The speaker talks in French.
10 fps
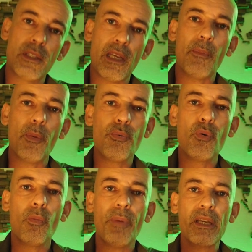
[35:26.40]
c'est un peu
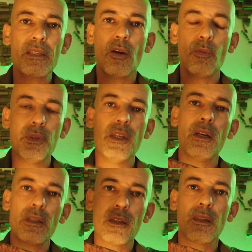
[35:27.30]
plus complexe, au hein,
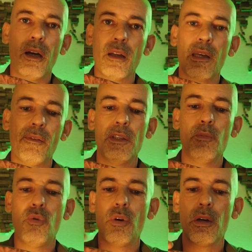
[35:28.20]
Opinel, etc.,
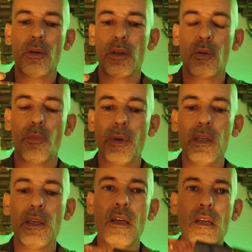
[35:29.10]
travailler de bois et
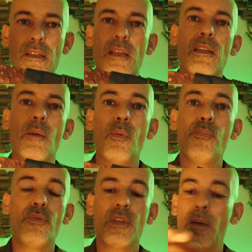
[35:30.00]
compagnie. Ça, c'est un
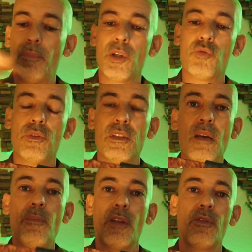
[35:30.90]
peu plus simple, hein, je vous le
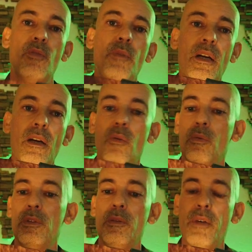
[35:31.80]
disais, plate semelle,
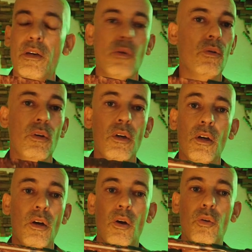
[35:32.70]
hein, on y met euh,
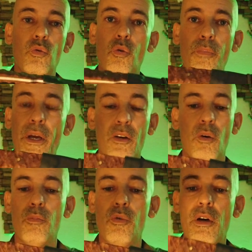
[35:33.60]
euh, deux
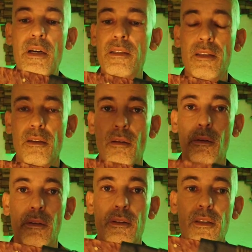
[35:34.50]
plaques en bois,
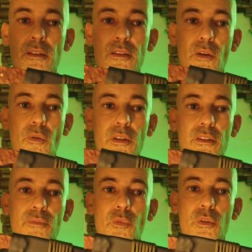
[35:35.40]
euh, c'est
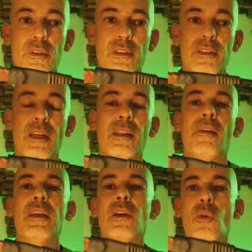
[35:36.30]
relativement, c'est un
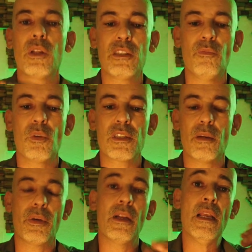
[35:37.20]
travail qui est relativement
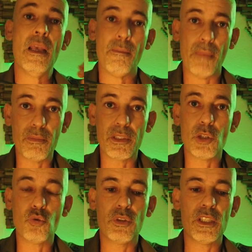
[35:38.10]
simple. Même
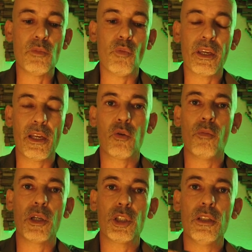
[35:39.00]
si j'utilise moi
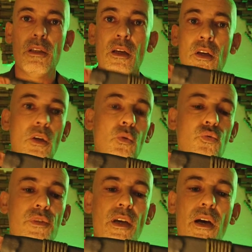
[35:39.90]
quelques machines,
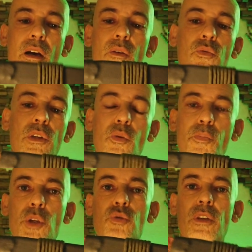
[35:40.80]
tout ça, le
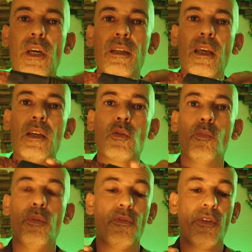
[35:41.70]
découpage du
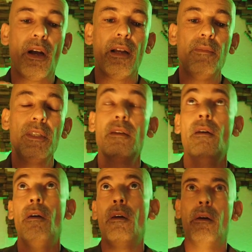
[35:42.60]
kydex, on peut le faire à la
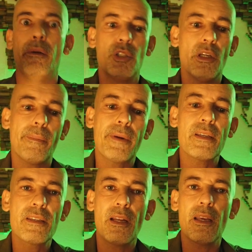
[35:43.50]
limite, je dirais
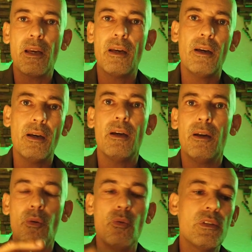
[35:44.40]
presque
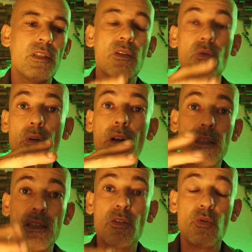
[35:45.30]
à au ciseau, à
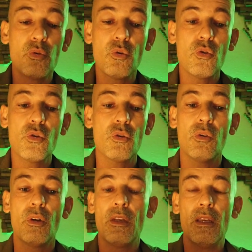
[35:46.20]
la scie
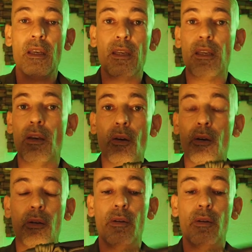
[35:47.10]
sauteuse, et,